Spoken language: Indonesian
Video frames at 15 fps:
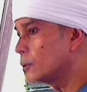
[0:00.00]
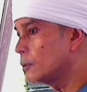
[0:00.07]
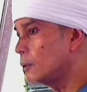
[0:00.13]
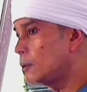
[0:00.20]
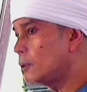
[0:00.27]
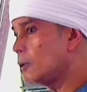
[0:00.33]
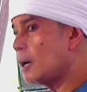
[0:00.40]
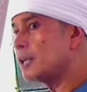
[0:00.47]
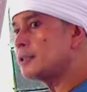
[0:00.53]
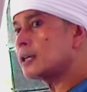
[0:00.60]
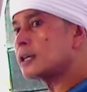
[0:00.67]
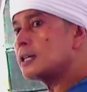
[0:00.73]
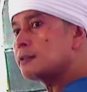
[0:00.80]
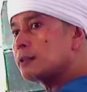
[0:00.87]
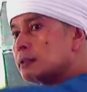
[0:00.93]
doanya
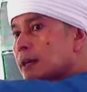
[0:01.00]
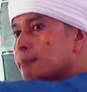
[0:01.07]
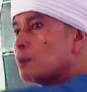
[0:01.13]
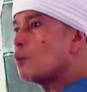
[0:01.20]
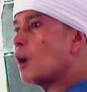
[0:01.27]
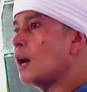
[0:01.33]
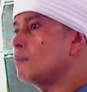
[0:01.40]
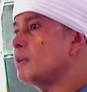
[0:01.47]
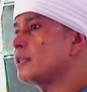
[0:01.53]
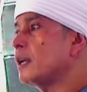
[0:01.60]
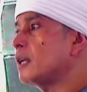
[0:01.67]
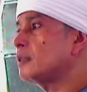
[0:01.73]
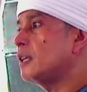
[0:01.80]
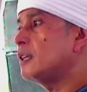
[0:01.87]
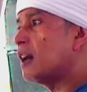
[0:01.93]
kanjeng Nabi Muhammad
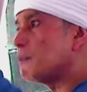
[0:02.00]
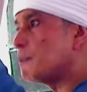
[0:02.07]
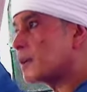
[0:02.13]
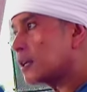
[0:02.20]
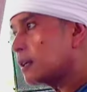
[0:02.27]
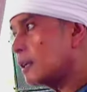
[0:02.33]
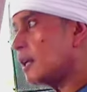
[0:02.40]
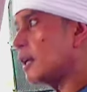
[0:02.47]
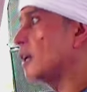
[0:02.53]
yang tidak pernah